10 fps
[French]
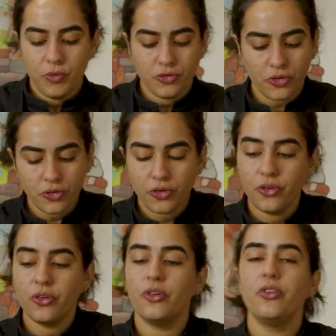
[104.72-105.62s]
le temps
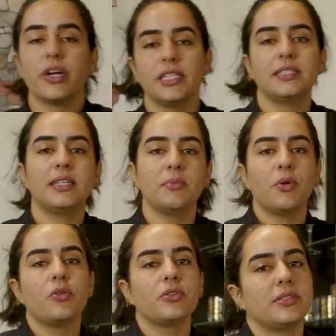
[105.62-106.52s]
que le reste des éléments
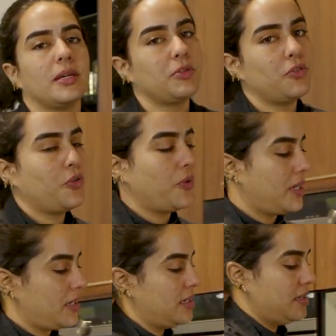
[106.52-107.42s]
termine de cuire.